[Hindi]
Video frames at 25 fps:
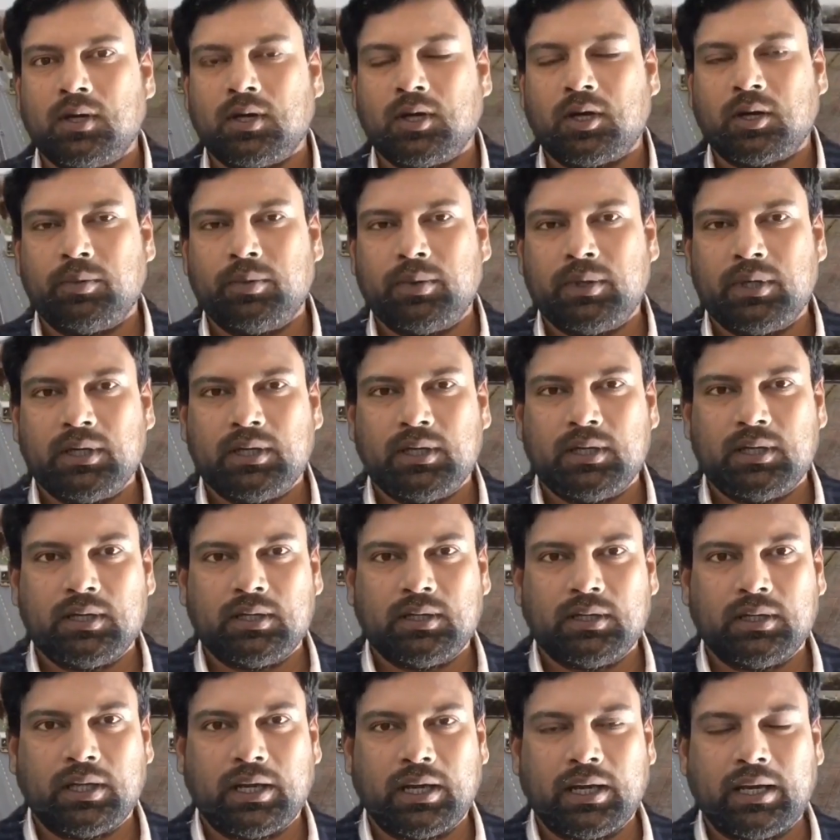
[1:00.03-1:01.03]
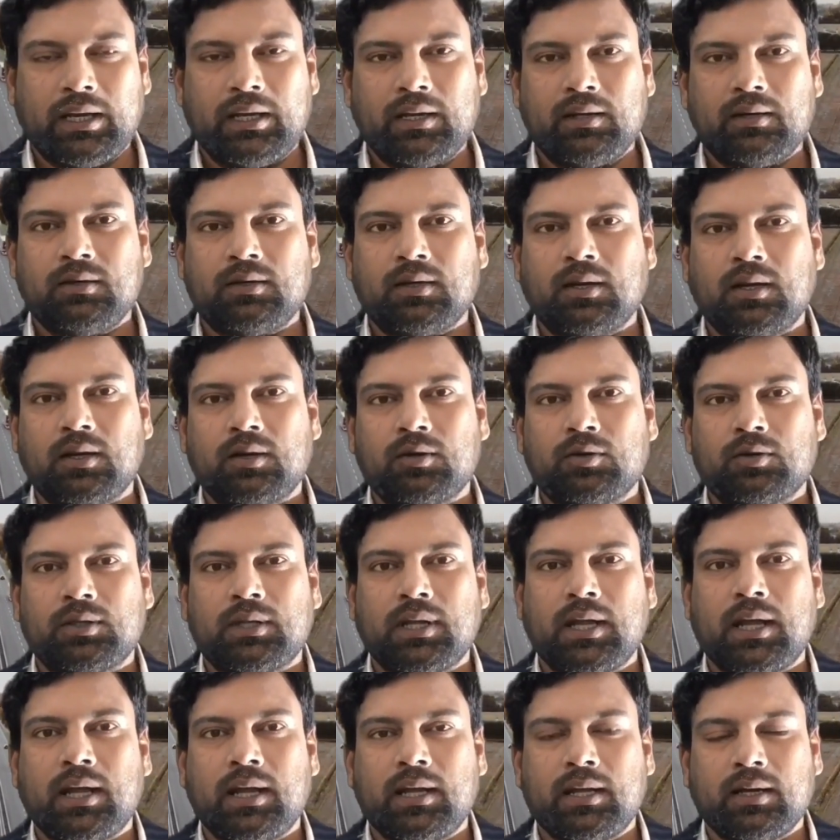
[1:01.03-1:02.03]
कभी ग्रीन कलर
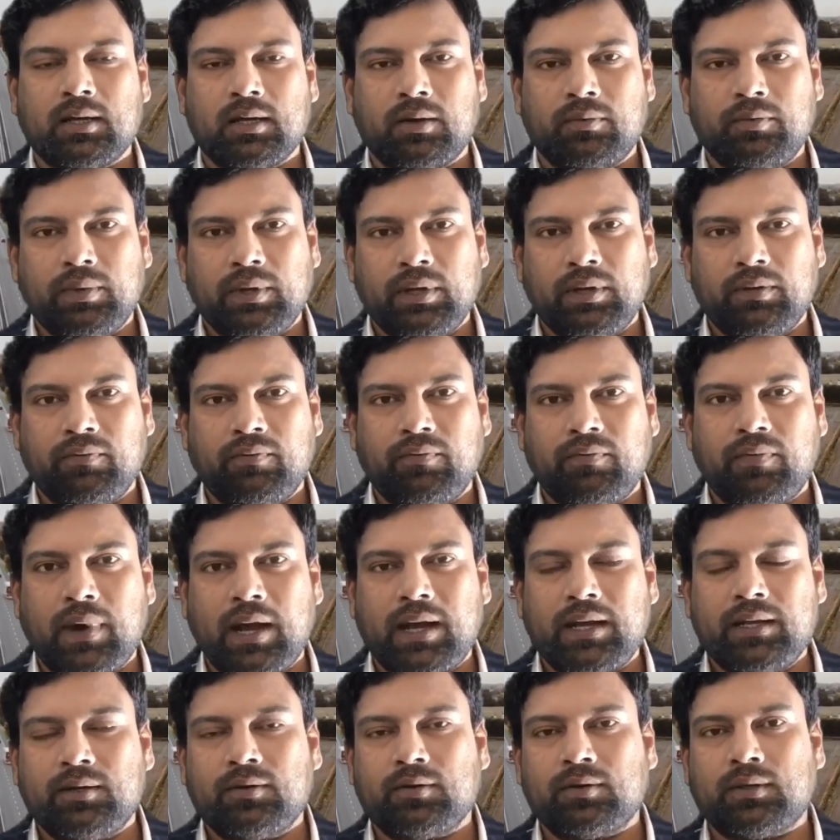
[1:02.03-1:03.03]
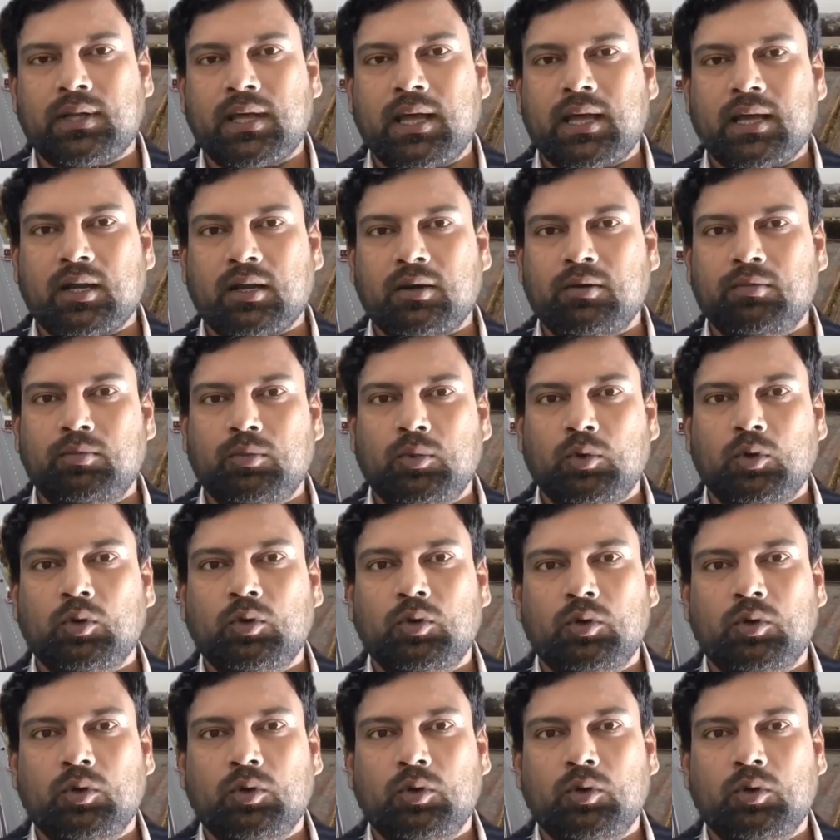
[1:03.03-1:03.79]
होता है कभी वाइट होता है कभी ब्लू